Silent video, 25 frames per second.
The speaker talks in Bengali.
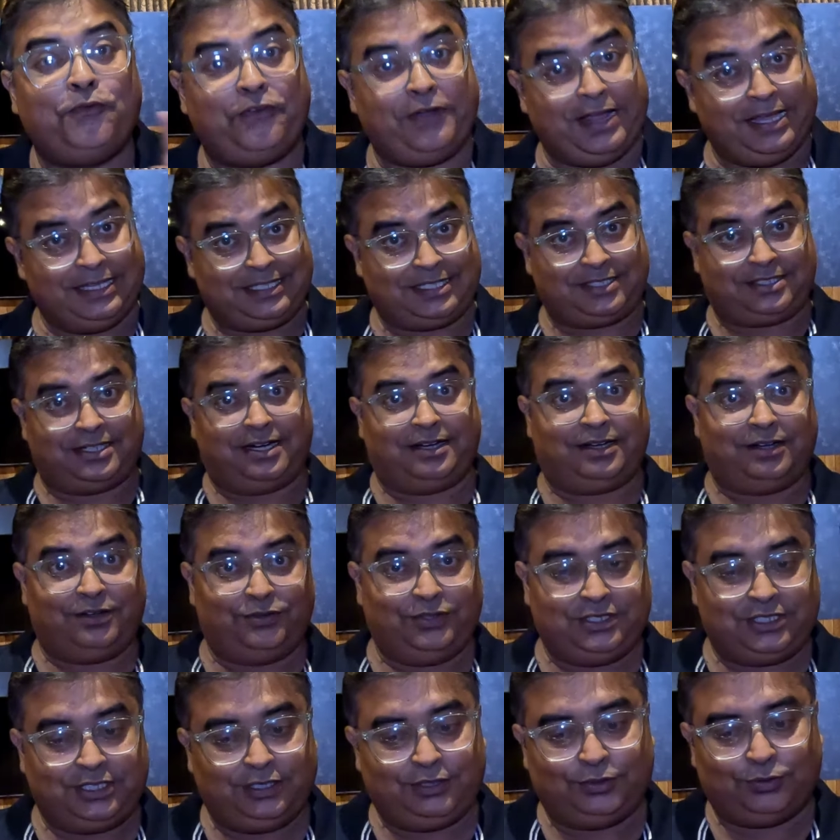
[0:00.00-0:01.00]
ভেজ স্টার্টার
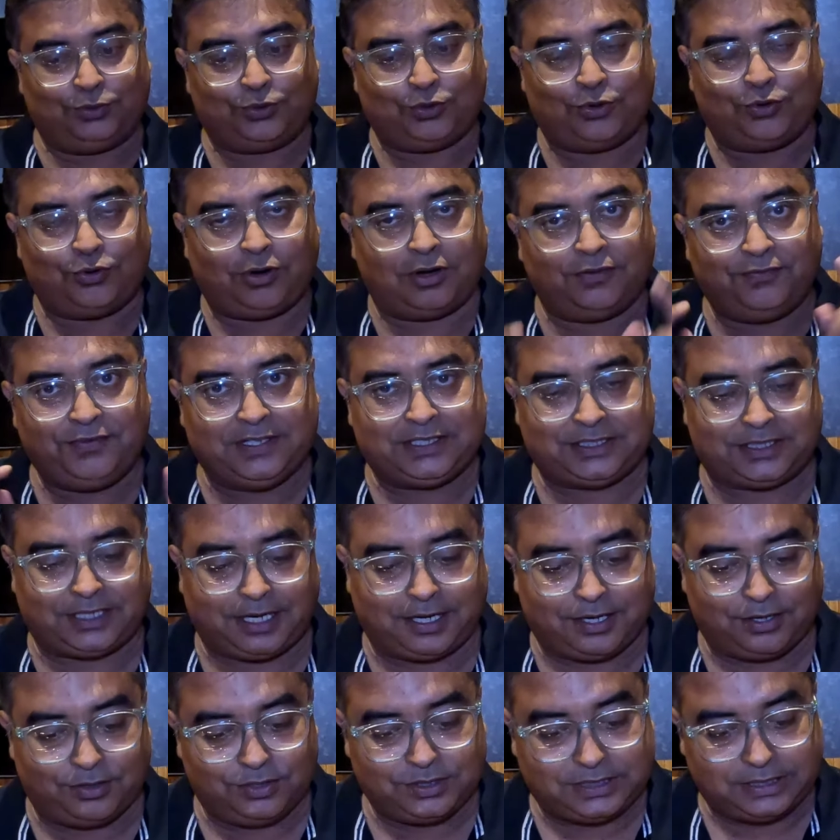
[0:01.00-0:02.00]
রয়েছে দুটো নন ভেজ
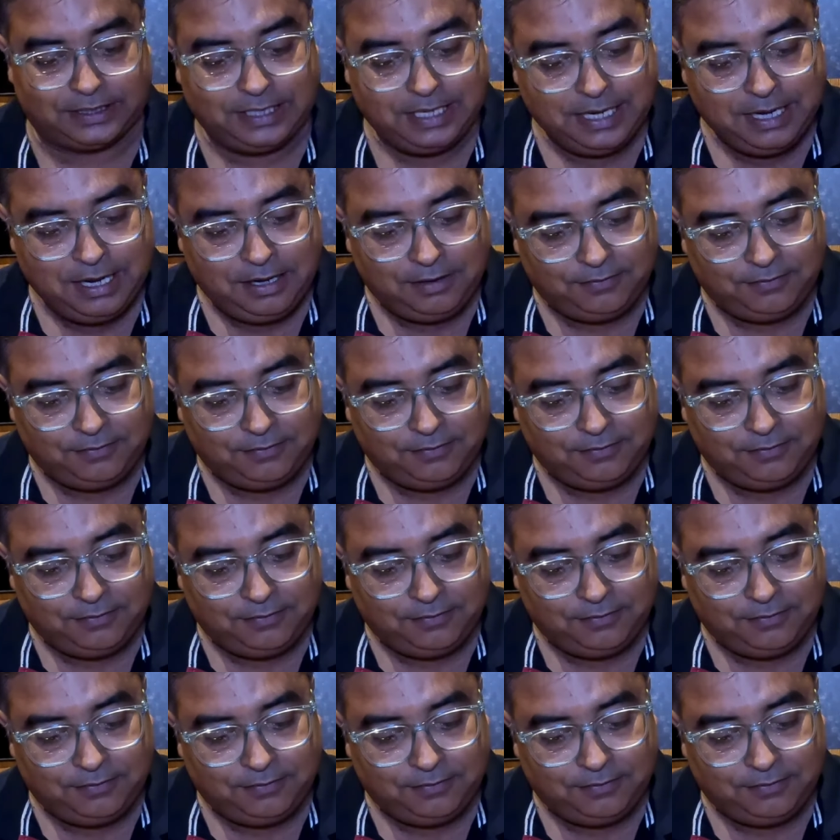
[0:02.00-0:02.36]
স্টার্টার রয়েছে